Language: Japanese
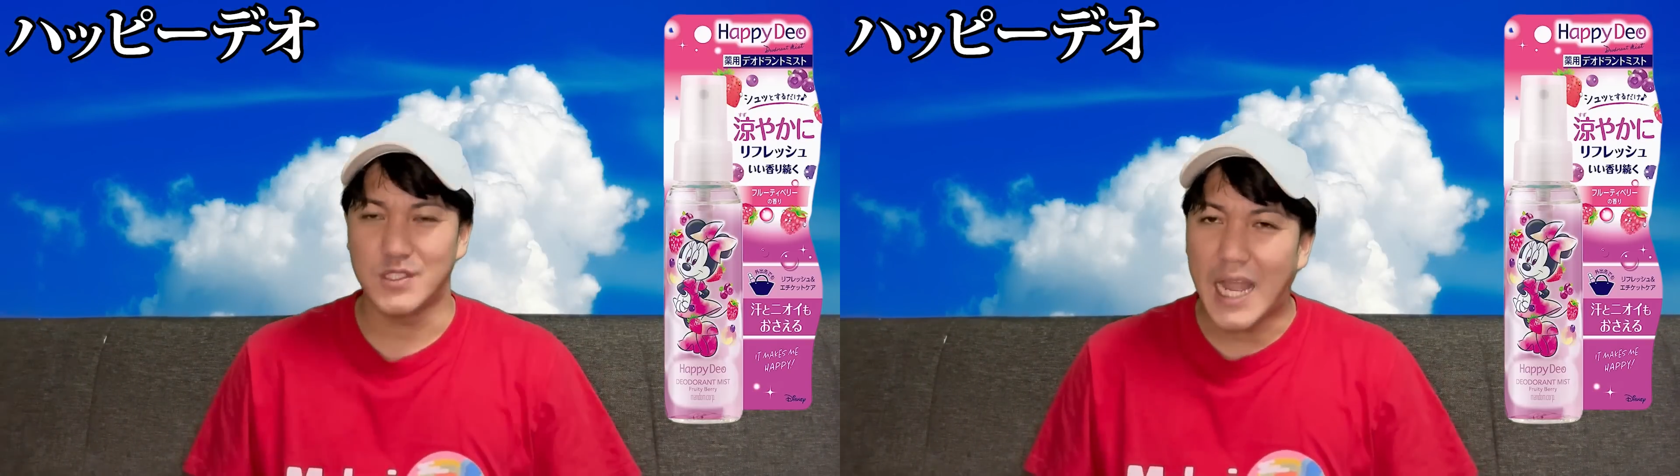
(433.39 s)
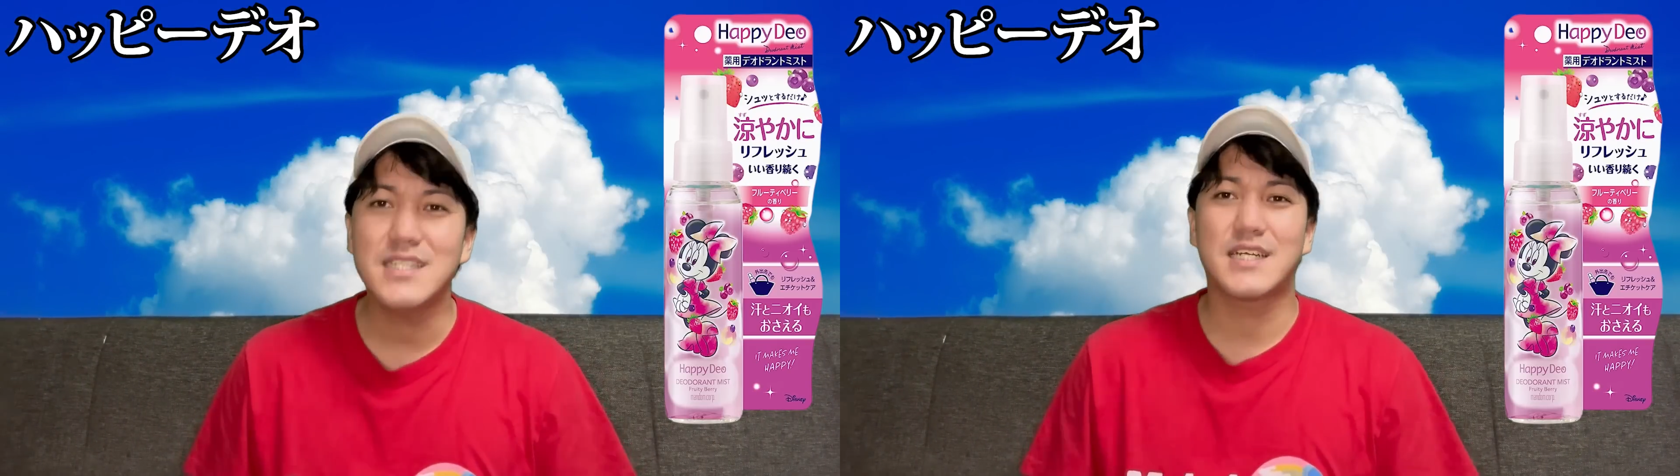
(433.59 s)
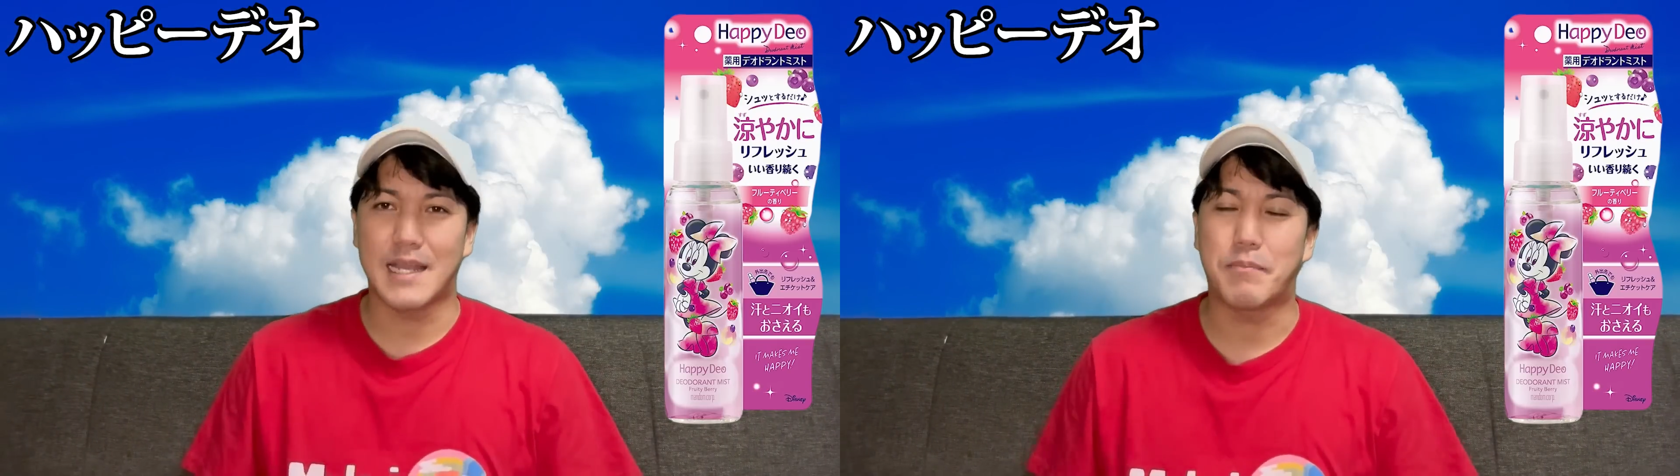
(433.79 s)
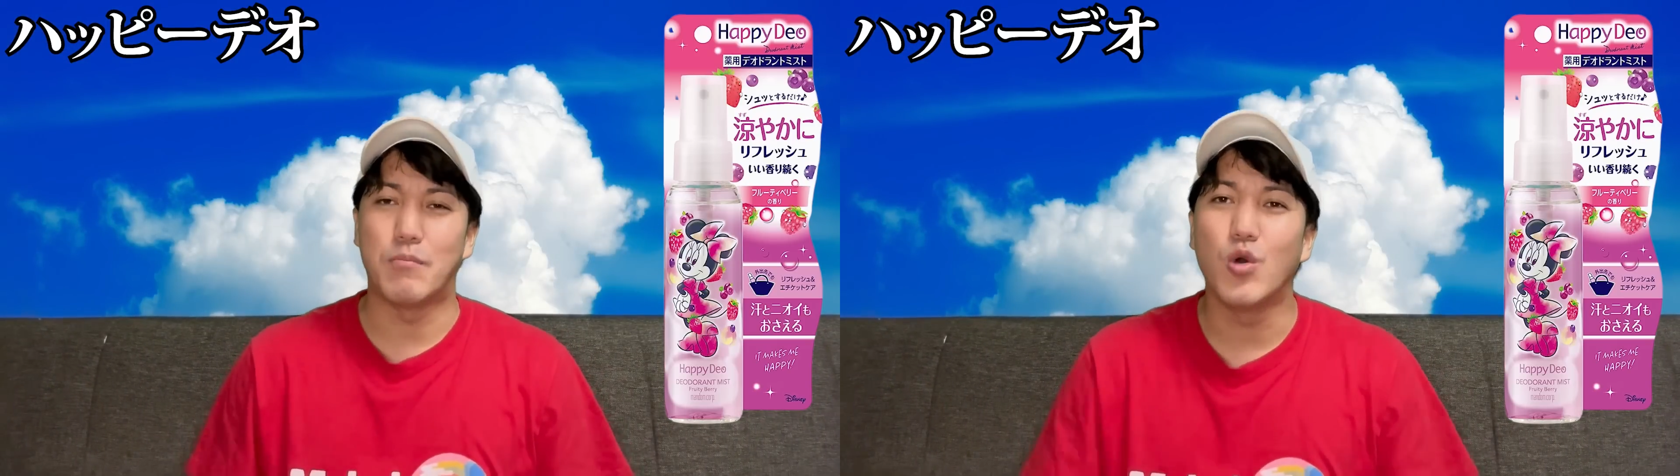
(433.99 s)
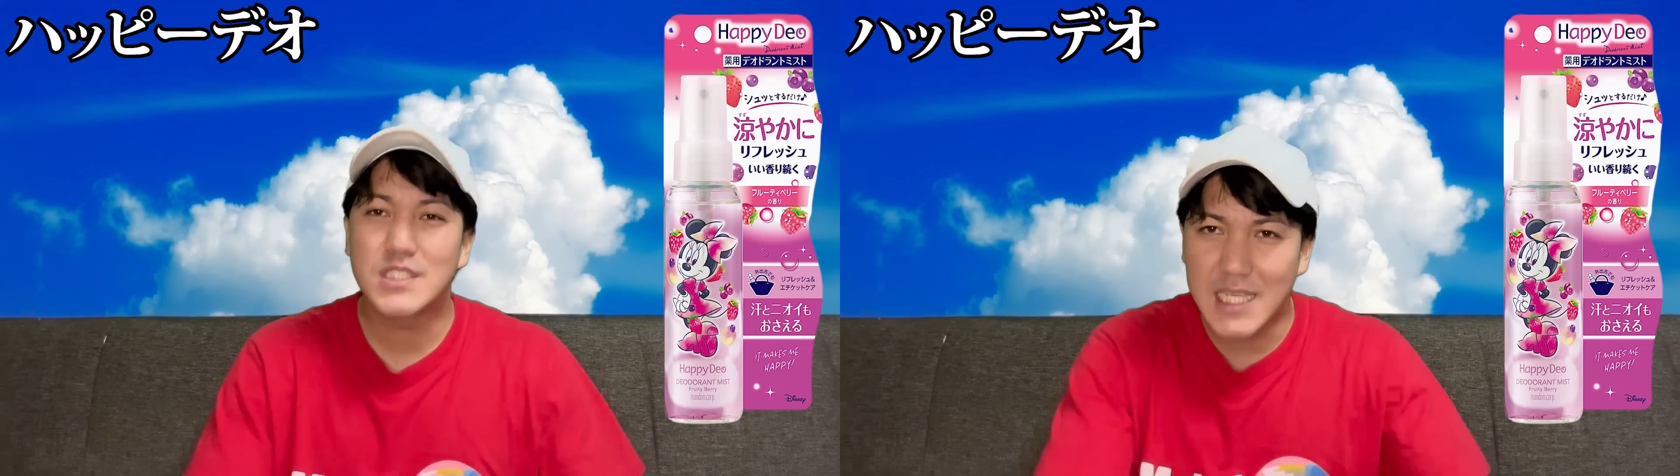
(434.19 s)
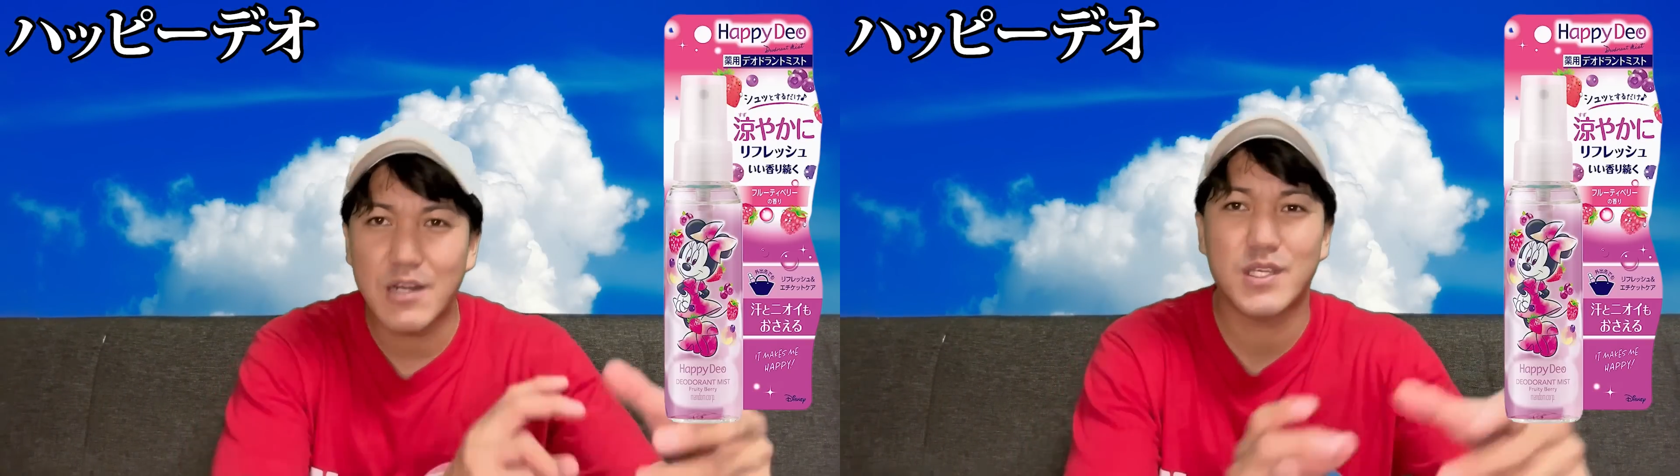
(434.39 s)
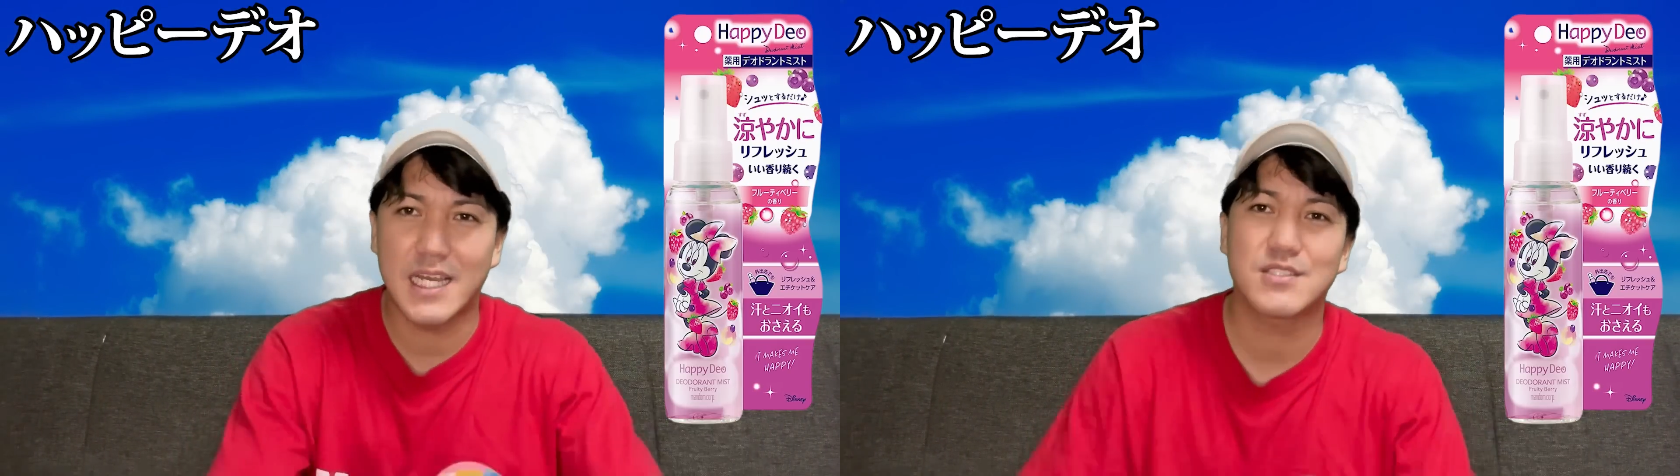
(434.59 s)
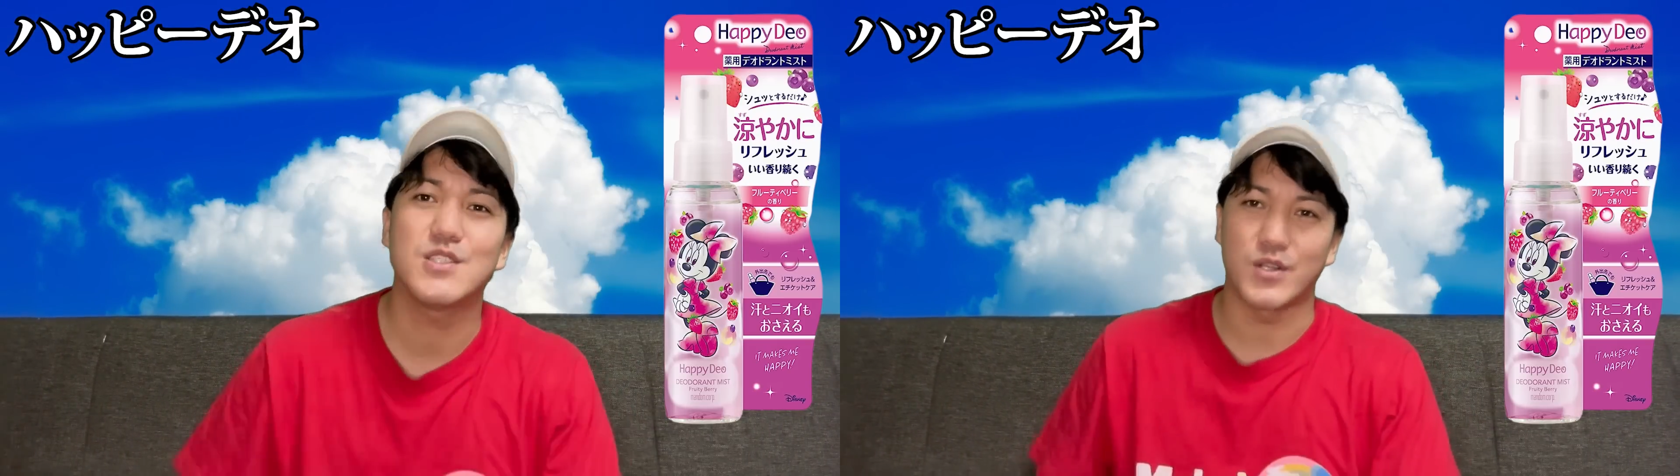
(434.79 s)
なんかやっぱ持ち歩き
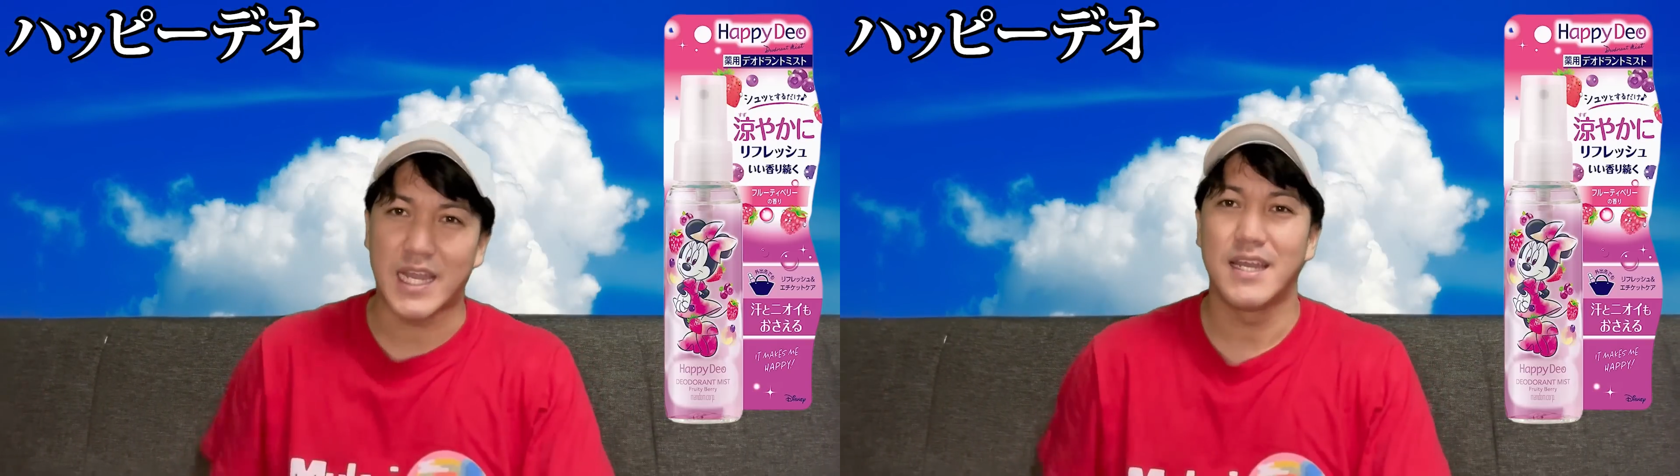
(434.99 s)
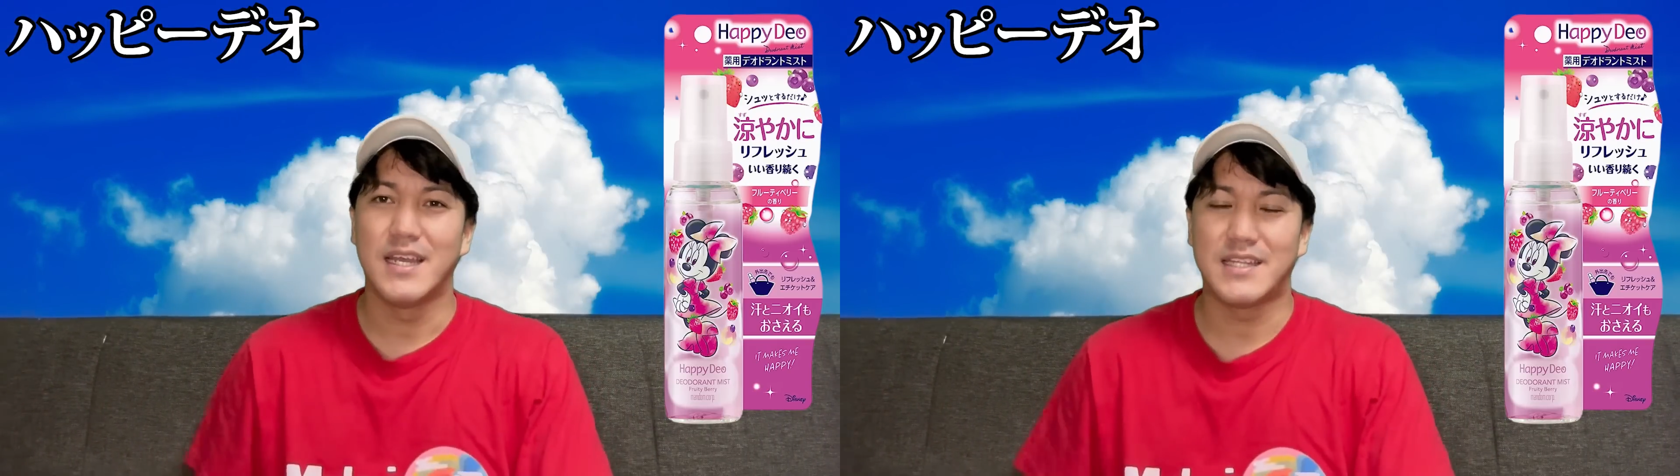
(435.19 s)
やすいよね。